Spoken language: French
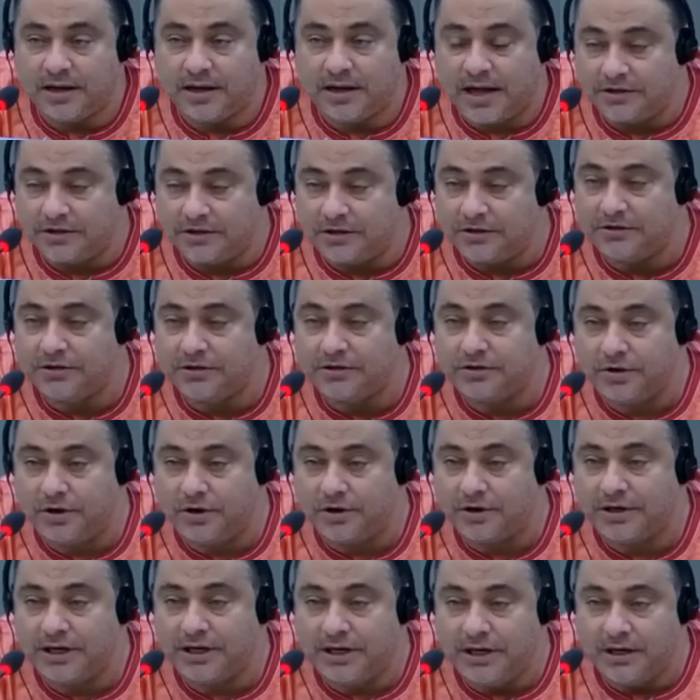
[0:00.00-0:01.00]
quand je suis
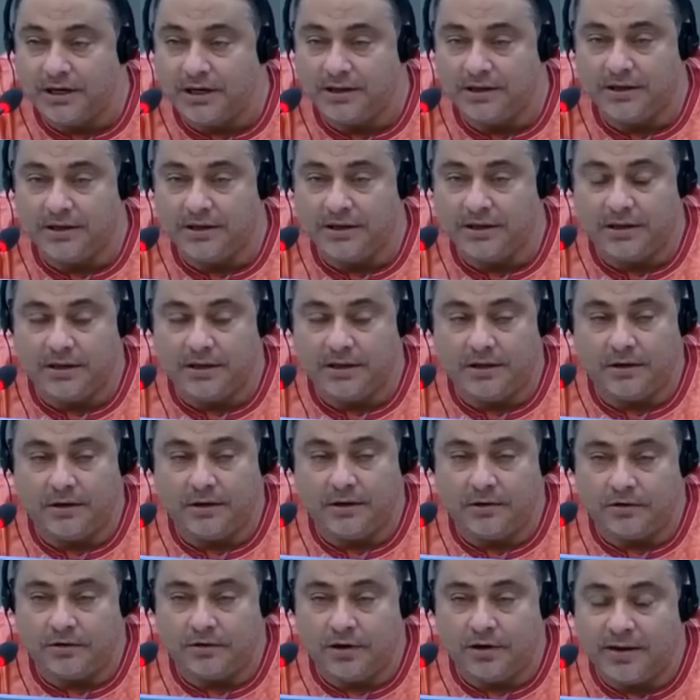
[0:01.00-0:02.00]
sorti,
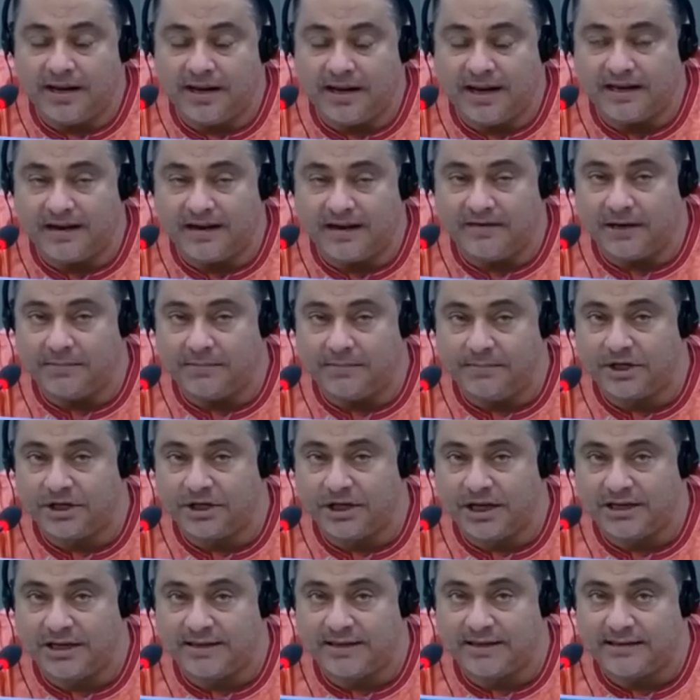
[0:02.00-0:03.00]
celui qui était venu me
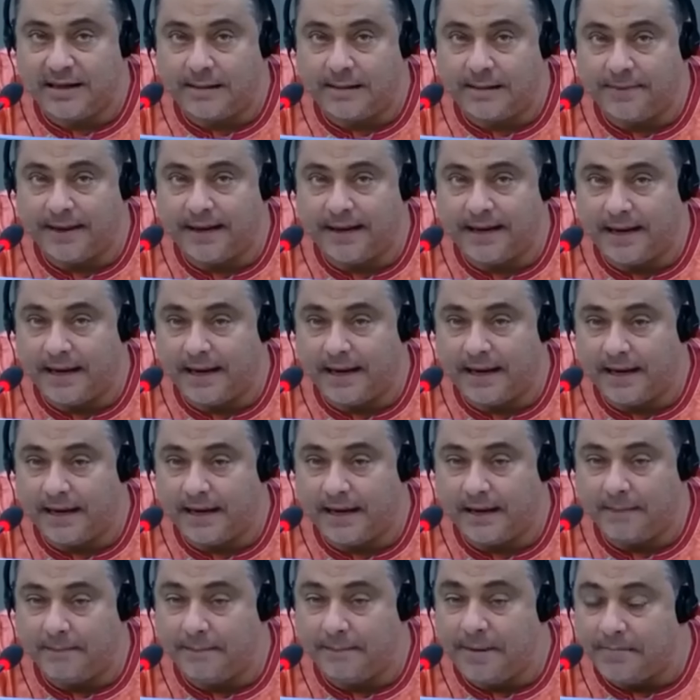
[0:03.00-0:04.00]
chercher, il
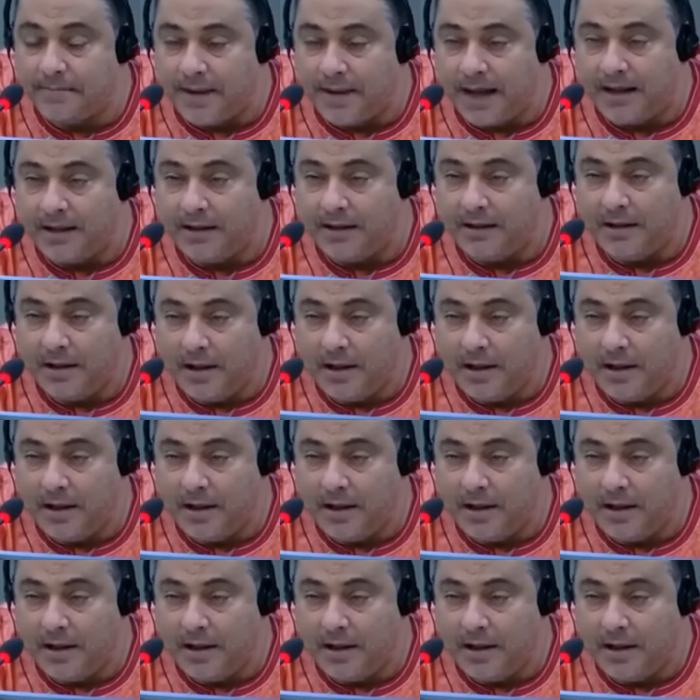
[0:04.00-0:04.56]
s'appelait Bema.